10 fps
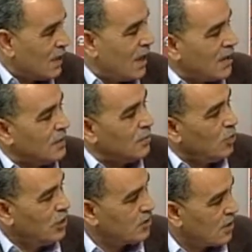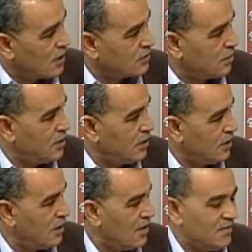عن محيطنا الطبيعي
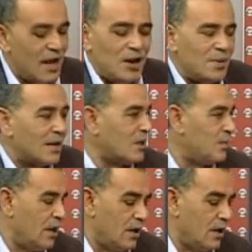صحيح صحيح